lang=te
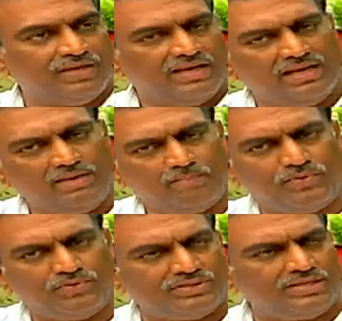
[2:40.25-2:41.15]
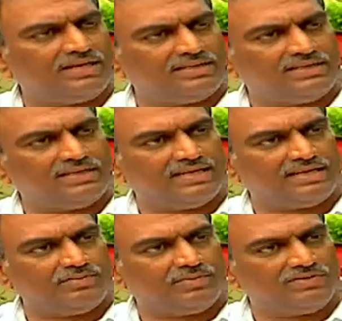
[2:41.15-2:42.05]
ఎప్పుడు చూసినా తినడానికి
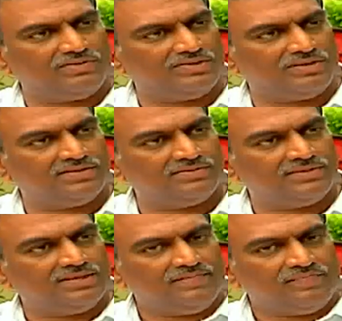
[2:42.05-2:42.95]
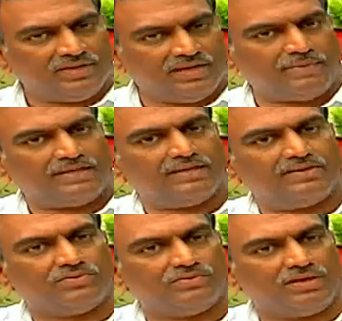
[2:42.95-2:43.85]
అందుబాటులో ఉంచేవాళ్ళు ఆ పెళ్ళని
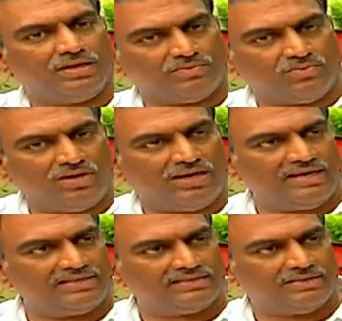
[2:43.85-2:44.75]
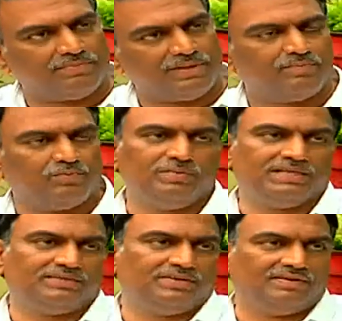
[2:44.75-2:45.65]
కోళ్ళు లాంటివి తెచ్చిన బయట పొయ్యి
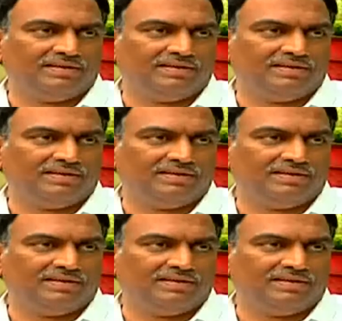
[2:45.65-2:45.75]
మీదే ఉండేవాళ్ళు